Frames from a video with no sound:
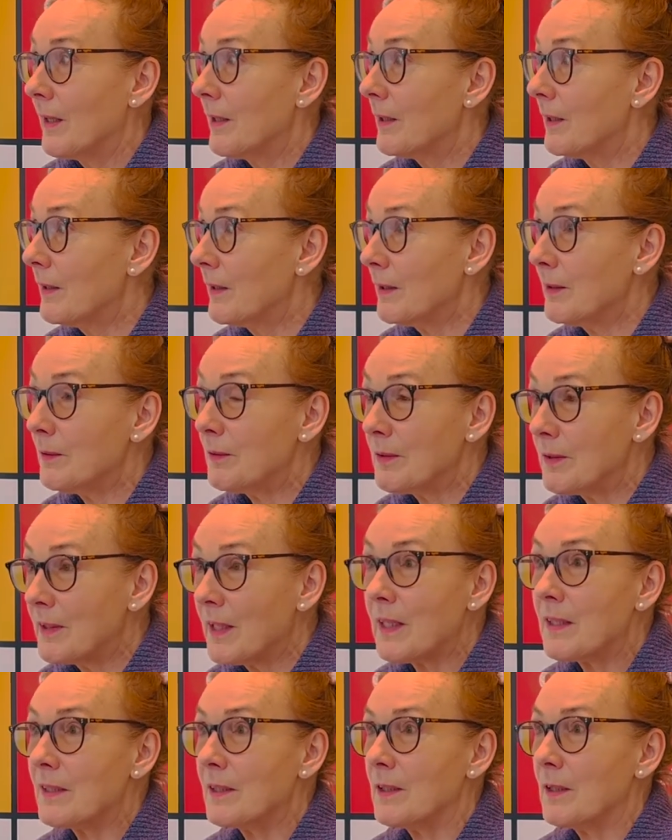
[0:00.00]
y,
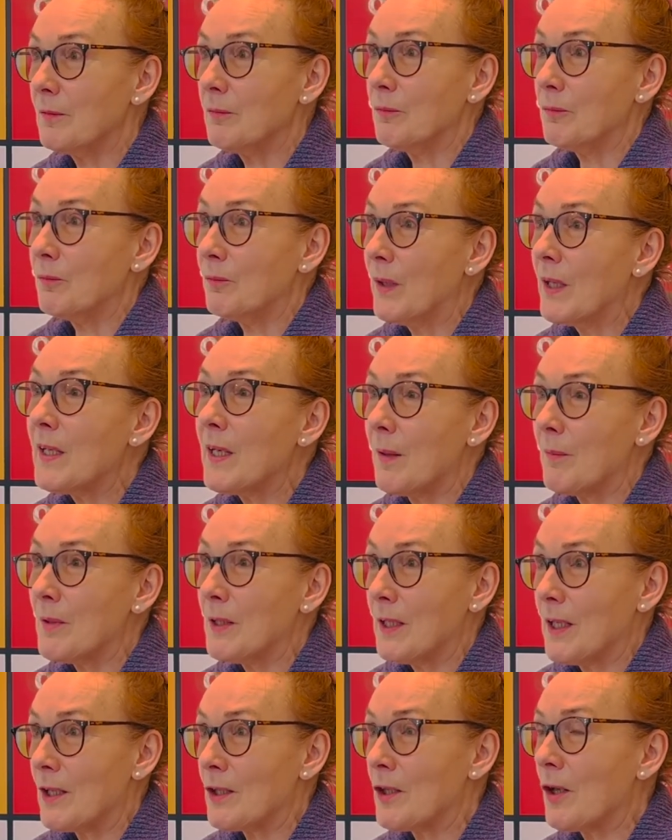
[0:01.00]
teksty
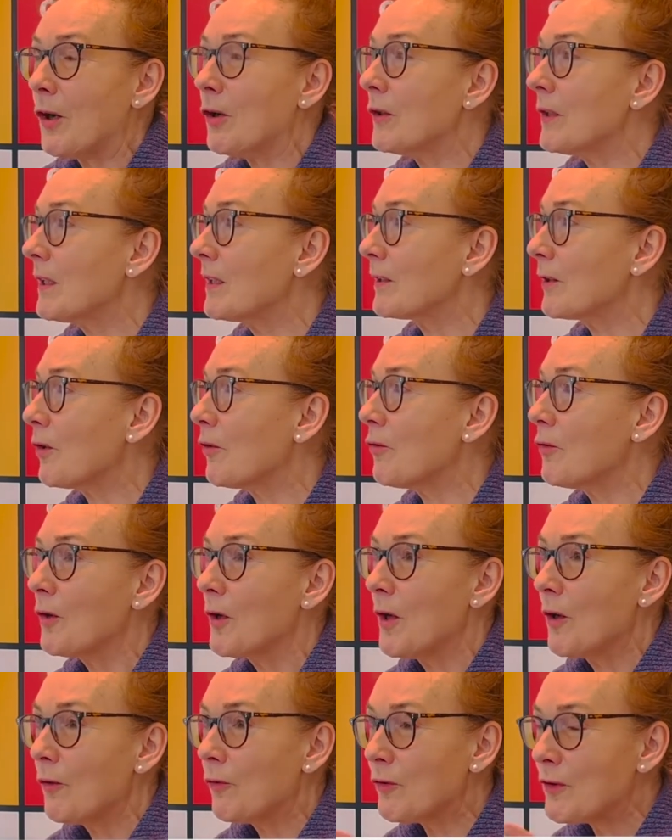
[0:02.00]
Beniamina, że one są
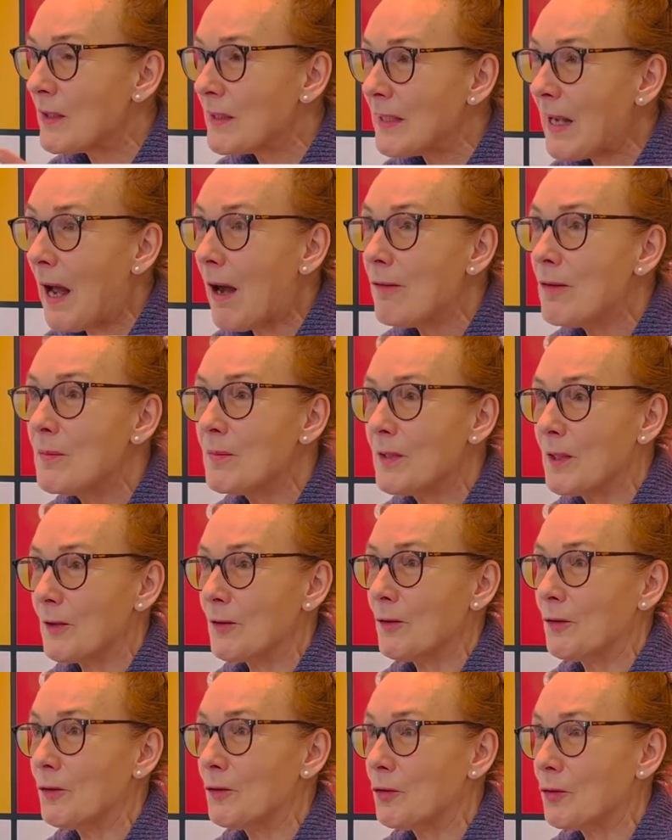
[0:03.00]
w całym
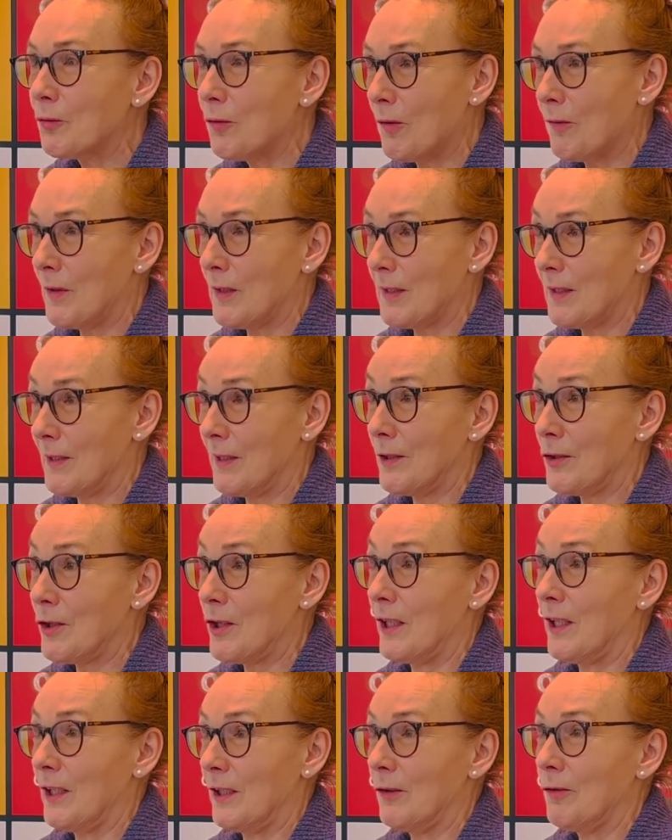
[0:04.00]
tego słowa
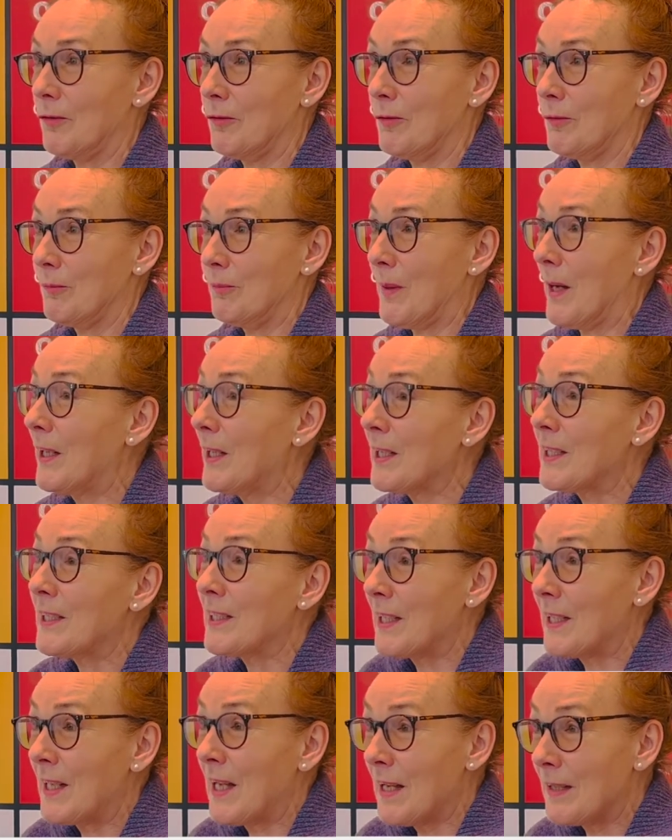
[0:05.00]
znaczeniu par
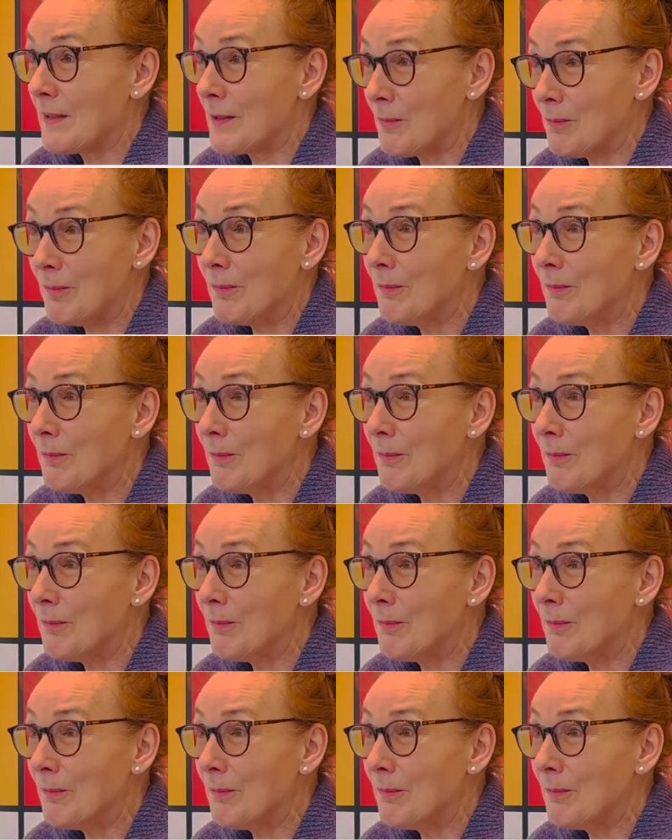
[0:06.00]
excellence